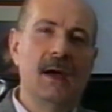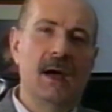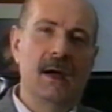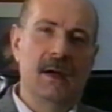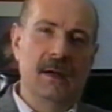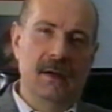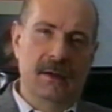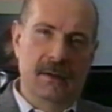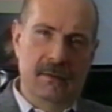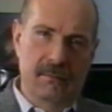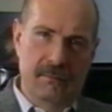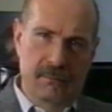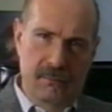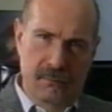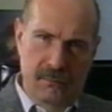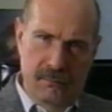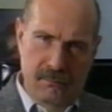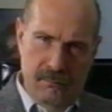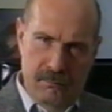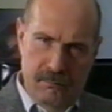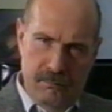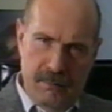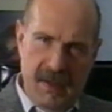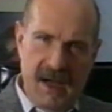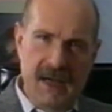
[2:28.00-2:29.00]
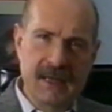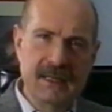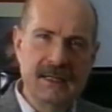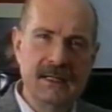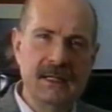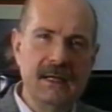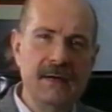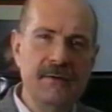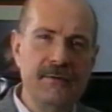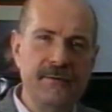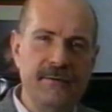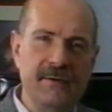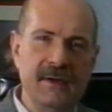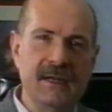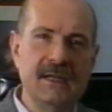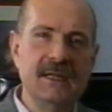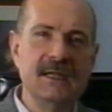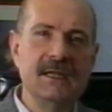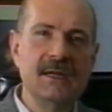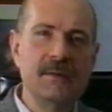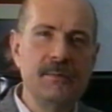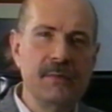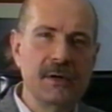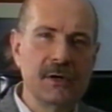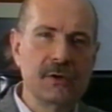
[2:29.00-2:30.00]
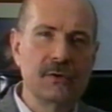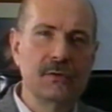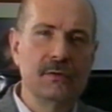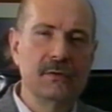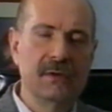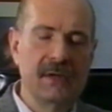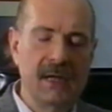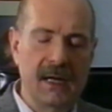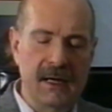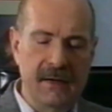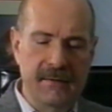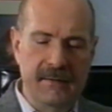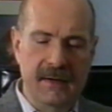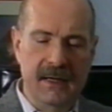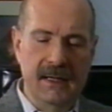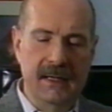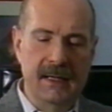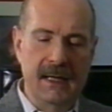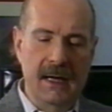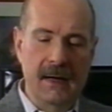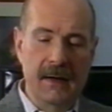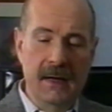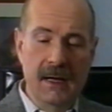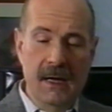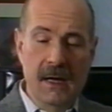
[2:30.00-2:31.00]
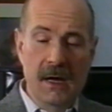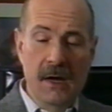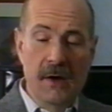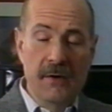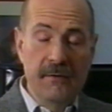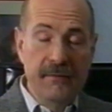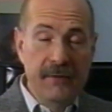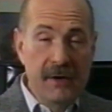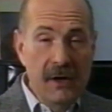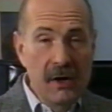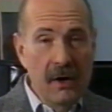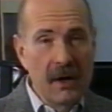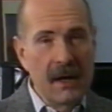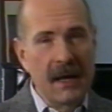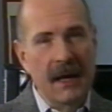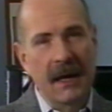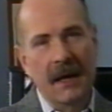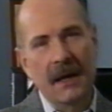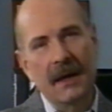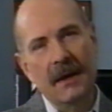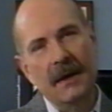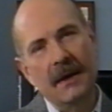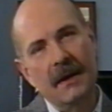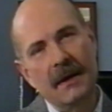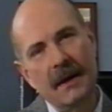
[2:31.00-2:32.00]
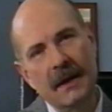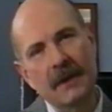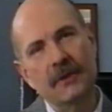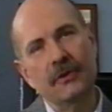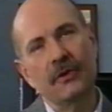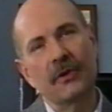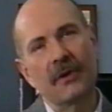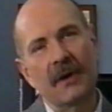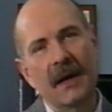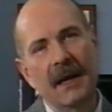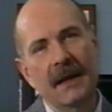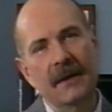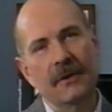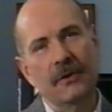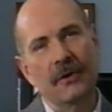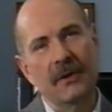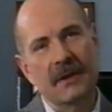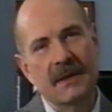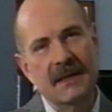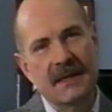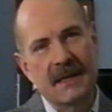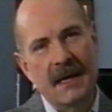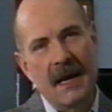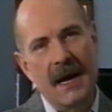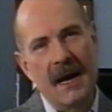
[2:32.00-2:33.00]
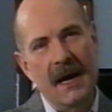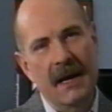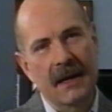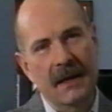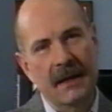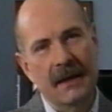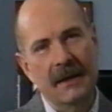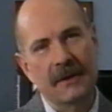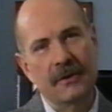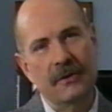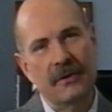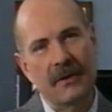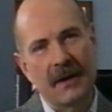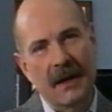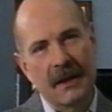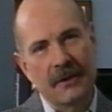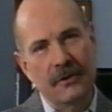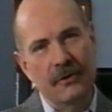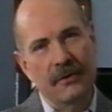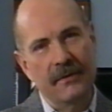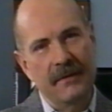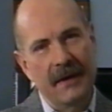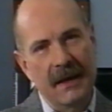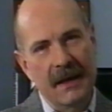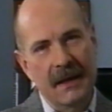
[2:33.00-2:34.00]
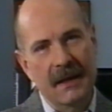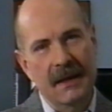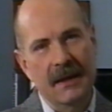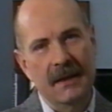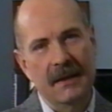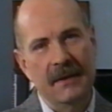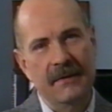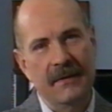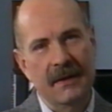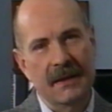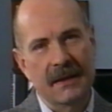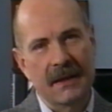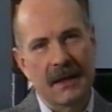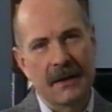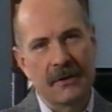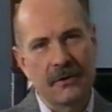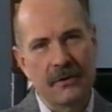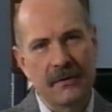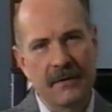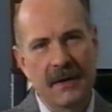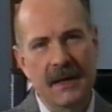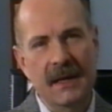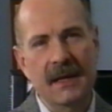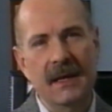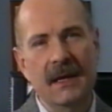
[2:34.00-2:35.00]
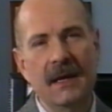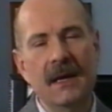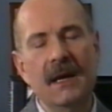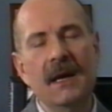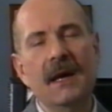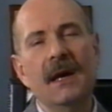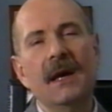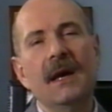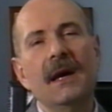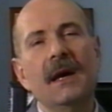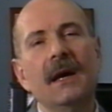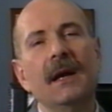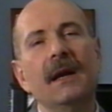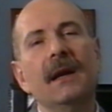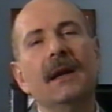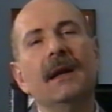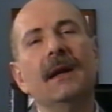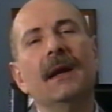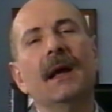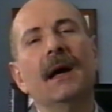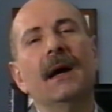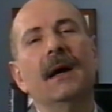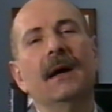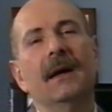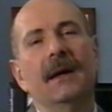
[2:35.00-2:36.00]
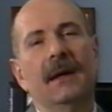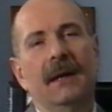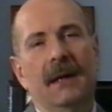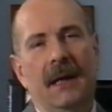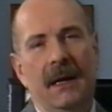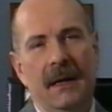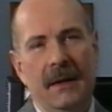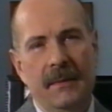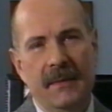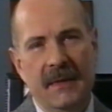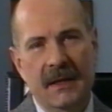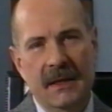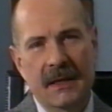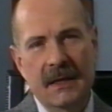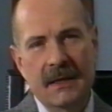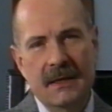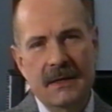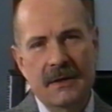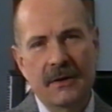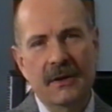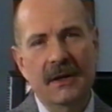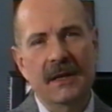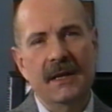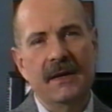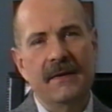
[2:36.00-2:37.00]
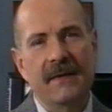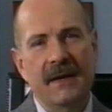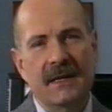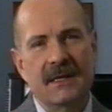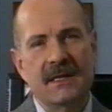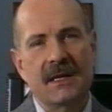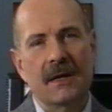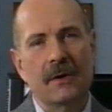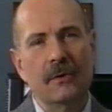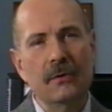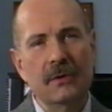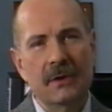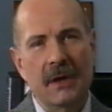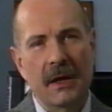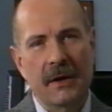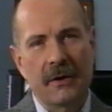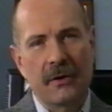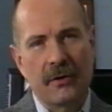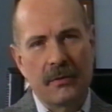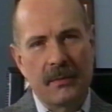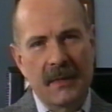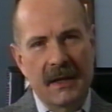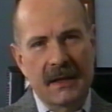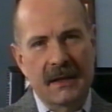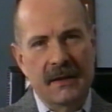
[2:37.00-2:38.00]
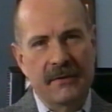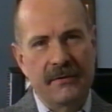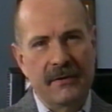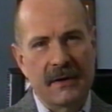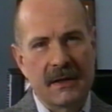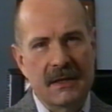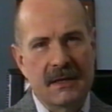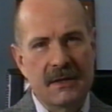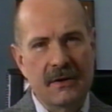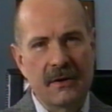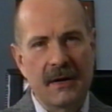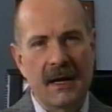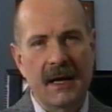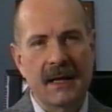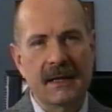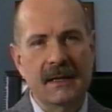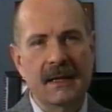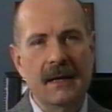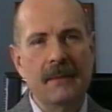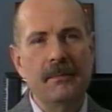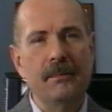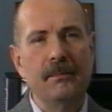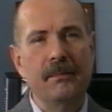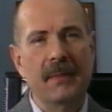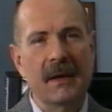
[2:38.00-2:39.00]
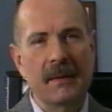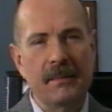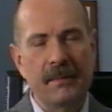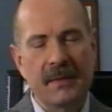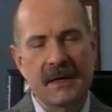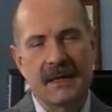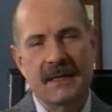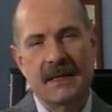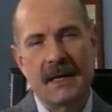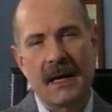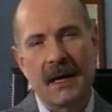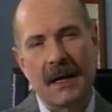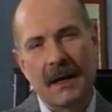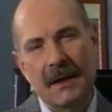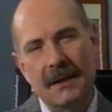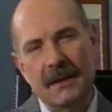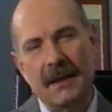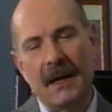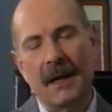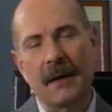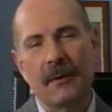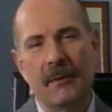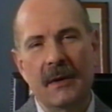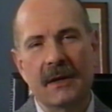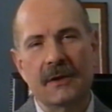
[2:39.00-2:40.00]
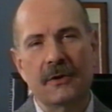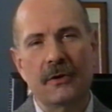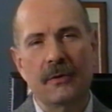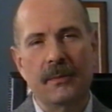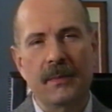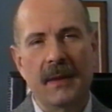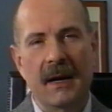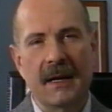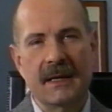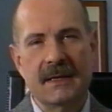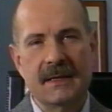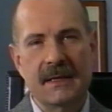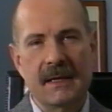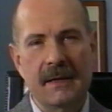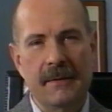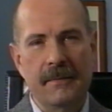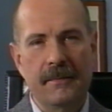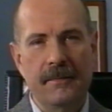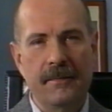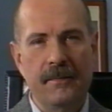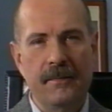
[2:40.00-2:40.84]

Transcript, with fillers: Ah, ehm, pasti fissi per tutta la vita, fino a che ritornando anziani, ritornando vecchi, diventando vecchi, l'alimentazione deve essere ulteriormente frazionata per passare a 3-4 pasti.